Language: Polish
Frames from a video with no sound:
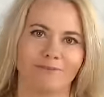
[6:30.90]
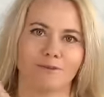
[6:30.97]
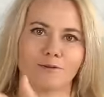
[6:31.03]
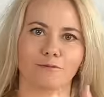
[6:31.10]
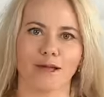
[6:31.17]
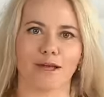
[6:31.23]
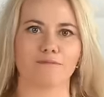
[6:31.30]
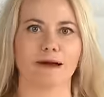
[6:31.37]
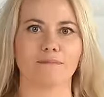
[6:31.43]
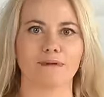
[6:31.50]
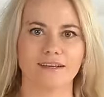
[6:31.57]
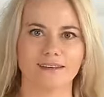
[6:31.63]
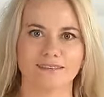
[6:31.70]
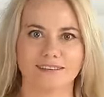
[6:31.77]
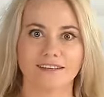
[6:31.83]
tutaj
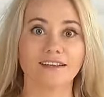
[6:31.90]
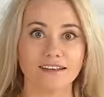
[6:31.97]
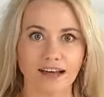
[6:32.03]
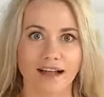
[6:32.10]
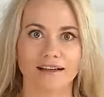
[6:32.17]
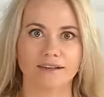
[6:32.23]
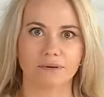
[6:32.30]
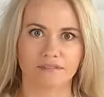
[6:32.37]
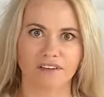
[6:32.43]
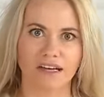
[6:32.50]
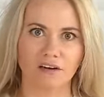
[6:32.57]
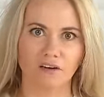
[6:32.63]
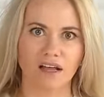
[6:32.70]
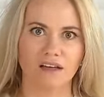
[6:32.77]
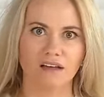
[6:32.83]
mamy idealnie, prawda
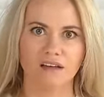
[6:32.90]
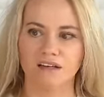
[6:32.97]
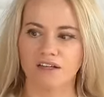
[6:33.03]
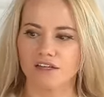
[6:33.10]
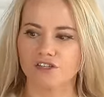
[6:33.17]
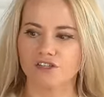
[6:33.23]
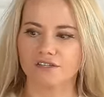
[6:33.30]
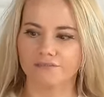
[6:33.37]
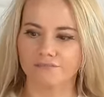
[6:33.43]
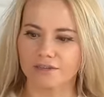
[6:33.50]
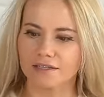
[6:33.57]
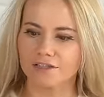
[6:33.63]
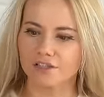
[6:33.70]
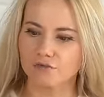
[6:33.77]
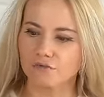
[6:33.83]
Karola? Że,
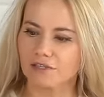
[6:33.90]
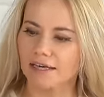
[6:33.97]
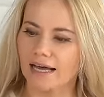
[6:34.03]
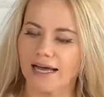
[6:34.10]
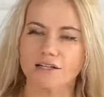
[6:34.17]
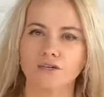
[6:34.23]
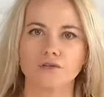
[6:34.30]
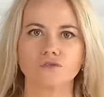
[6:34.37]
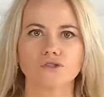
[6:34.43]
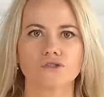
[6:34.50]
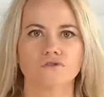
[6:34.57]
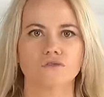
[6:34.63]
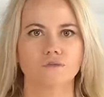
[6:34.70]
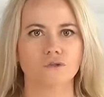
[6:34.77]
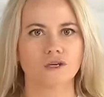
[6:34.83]
że tutaj ani on ci
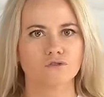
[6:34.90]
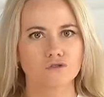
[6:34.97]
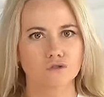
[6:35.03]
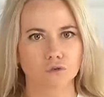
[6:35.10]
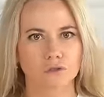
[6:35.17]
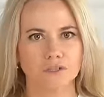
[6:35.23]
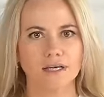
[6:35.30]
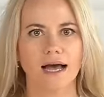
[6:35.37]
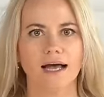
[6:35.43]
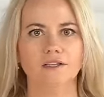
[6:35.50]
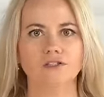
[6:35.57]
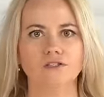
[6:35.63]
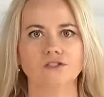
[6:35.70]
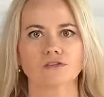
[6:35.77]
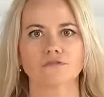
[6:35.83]
nie wybija w żółty, no
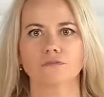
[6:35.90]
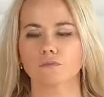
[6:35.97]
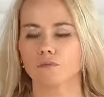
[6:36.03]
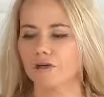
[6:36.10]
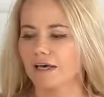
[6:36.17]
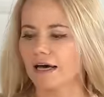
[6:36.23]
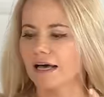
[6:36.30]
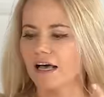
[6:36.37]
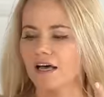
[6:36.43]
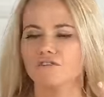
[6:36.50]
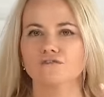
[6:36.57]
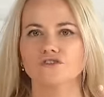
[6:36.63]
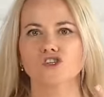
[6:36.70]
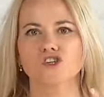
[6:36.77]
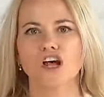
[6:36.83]
ani ci nie wybija
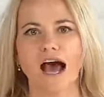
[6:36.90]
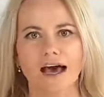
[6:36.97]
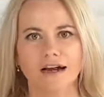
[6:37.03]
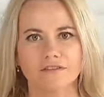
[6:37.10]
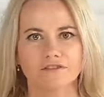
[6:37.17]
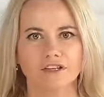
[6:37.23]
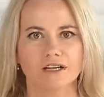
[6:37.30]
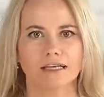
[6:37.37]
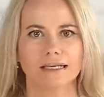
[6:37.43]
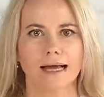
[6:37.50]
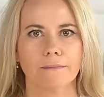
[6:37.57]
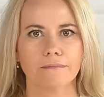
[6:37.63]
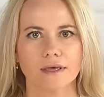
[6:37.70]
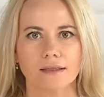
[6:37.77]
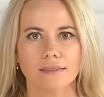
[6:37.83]
w szary, w taki
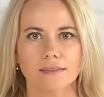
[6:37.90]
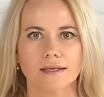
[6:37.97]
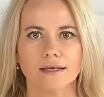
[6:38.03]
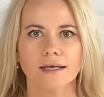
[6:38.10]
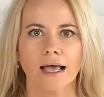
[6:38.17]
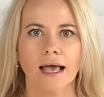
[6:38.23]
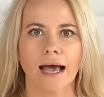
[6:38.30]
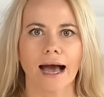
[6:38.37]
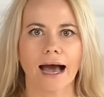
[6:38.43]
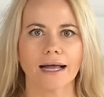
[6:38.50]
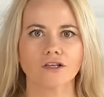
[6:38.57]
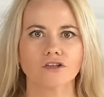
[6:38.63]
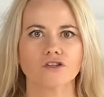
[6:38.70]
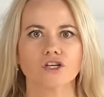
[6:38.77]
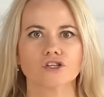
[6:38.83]
kamienny,
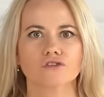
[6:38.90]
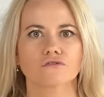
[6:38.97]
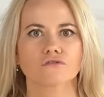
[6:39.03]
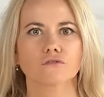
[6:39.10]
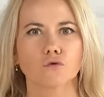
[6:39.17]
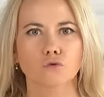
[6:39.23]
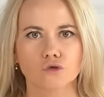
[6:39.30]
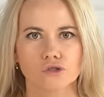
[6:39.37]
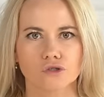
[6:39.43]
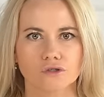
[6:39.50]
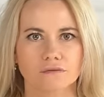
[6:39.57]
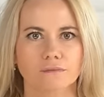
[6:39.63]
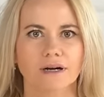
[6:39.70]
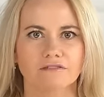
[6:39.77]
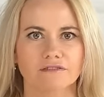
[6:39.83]
ani też w róż,
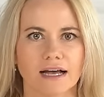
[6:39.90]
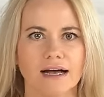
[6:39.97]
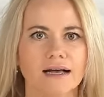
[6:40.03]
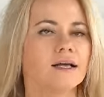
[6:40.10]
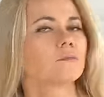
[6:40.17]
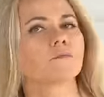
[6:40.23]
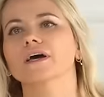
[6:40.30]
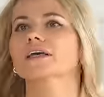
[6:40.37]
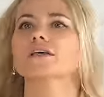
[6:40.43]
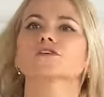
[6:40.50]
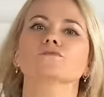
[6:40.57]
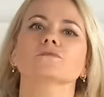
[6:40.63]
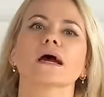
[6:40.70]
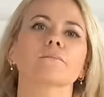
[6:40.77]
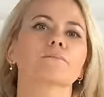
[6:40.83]
prawda? No Bo ja
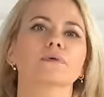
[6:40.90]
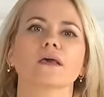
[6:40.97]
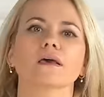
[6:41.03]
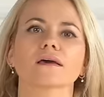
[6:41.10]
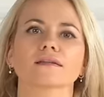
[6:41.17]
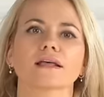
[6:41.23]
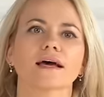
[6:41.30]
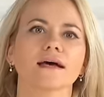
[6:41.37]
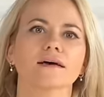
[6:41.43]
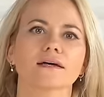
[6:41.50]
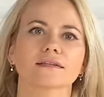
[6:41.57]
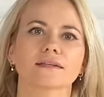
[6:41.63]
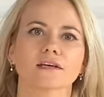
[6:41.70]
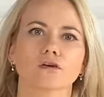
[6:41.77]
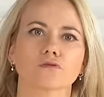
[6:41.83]
kiedyś taki... miałam piękne,
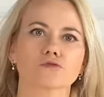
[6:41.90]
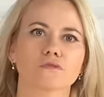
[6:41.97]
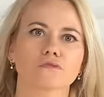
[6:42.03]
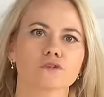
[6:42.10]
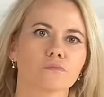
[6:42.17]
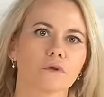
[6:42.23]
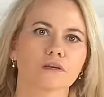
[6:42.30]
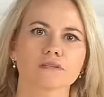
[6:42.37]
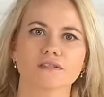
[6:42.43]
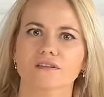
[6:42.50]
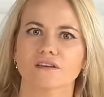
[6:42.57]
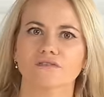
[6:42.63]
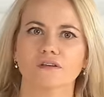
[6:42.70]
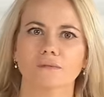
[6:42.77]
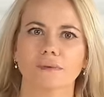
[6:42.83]
e, takie różowe szpilki z
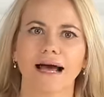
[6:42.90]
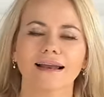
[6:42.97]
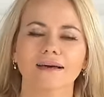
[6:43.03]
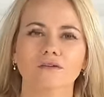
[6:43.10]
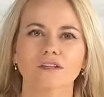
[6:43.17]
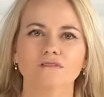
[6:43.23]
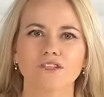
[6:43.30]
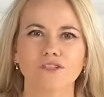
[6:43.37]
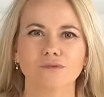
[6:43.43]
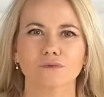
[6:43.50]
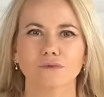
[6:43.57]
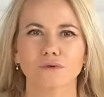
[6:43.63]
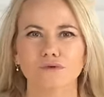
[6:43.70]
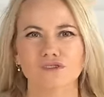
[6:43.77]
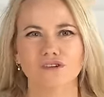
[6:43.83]
innej firmy, ale one właśnie
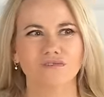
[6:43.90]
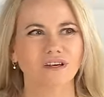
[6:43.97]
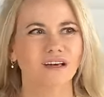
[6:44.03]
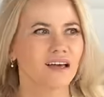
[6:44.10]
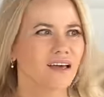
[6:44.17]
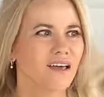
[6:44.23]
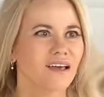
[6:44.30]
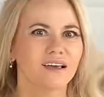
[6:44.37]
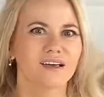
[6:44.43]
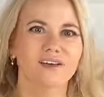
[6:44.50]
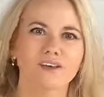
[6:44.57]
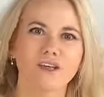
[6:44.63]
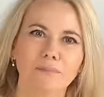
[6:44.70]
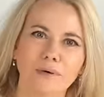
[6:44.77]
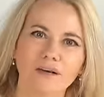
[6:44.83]
były różowe, różowe były. i
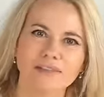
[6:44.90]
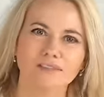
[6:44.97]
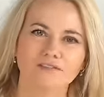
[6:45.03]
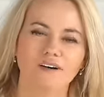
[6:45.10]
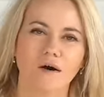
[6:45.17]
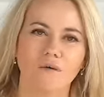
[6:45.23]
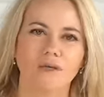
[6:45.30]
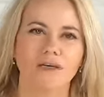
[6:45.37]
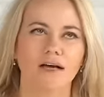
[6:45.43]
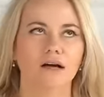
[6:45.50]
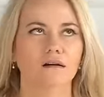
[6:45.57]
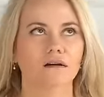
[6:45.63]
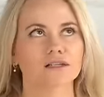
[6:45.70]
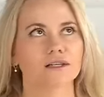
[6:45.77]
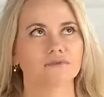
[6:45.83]
nie pasowały. I
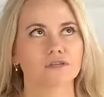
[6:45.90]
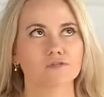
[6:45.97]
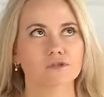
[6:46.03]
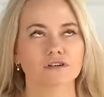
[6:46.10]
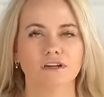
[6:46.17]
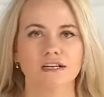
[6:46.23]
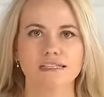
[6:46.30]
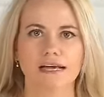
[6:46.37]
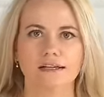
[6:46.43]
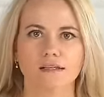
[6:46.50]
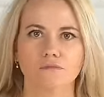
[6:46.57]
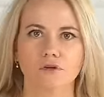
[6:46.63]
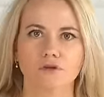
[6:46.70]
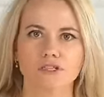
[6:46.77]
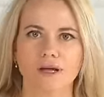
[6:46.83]
Karola zawsze przewracała
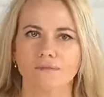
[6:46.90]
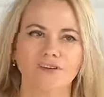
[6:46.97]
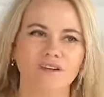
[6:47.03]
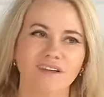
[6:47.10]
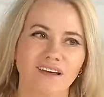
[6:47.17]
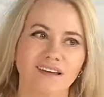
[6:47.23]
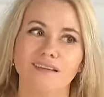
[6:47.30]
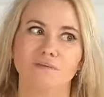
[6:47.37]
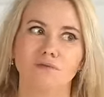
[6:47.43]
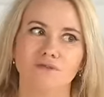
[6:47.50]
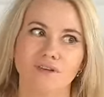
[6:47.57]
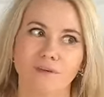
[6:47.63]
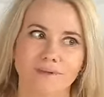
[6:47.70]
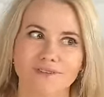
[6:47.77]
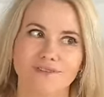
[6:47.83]
tymi oczami, no nie, te
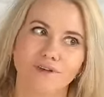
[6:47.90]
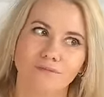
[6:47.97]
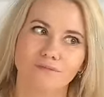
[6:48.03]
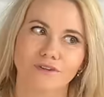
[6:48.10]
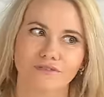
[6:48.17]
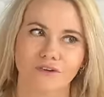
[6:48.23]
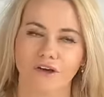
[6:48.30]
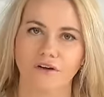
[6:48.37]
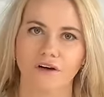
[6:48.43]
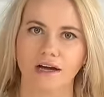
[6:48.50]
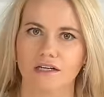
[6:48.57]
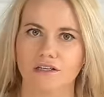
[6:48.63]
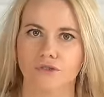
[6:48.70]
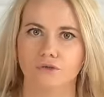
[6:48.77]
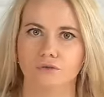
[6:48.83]
buty nie pasują do Twojego
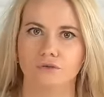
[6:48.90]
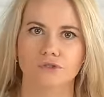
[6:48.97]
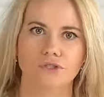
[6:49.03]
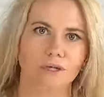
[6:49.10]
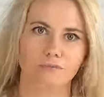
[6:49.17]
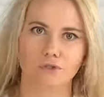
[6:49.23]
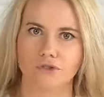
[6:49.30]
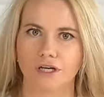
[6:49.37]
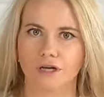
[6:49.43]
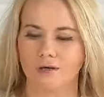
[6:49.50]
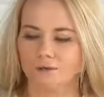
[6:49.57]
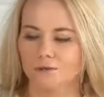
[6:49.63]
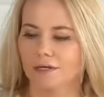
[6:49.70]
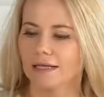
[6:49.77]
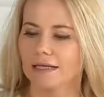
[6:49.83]
garnituru, czy tam do czegoś.